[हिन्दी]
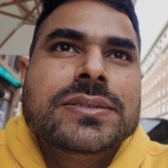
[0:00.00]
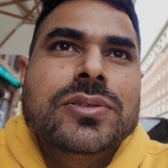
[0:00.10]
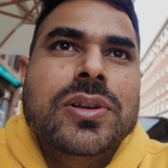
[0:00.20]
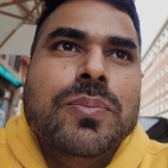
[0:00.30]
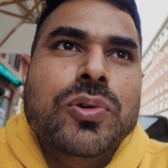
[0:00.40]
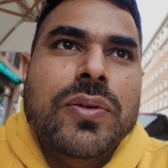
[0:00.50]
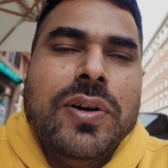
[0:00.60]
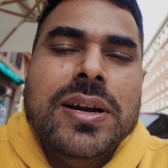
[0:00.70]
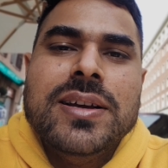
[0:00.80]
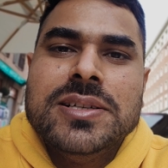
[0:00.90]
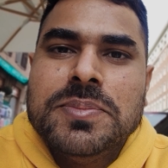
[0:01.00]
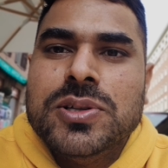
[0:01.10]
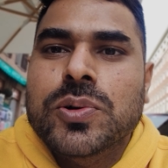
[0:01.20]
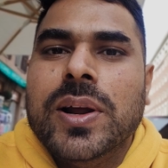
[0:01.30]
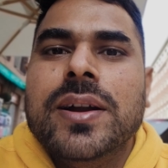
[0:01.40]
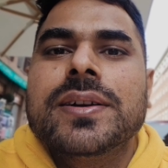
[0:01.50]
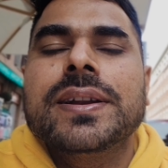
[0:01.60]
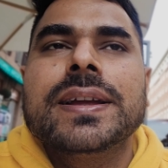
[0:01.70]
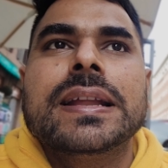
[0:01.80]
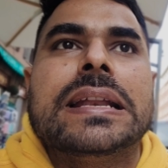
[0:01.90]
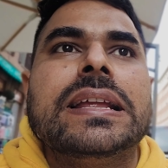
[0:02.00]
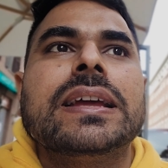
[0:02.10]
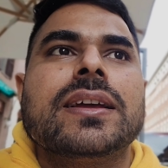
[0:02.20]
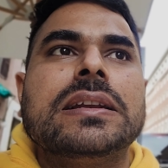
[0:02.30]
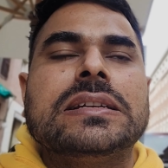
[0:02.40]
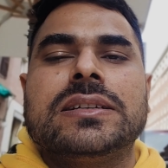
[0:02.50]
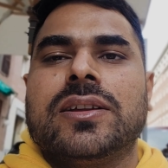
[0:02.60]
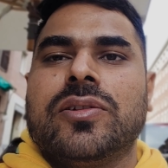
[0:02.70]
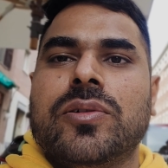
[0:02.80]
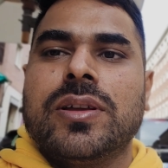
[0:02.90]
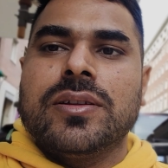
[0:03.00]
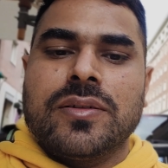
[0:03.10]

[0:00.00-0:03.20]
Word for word: तो ये पूरे वर्ल्ड का सबसे छोटा कंट्री है लेकिन क्योंकि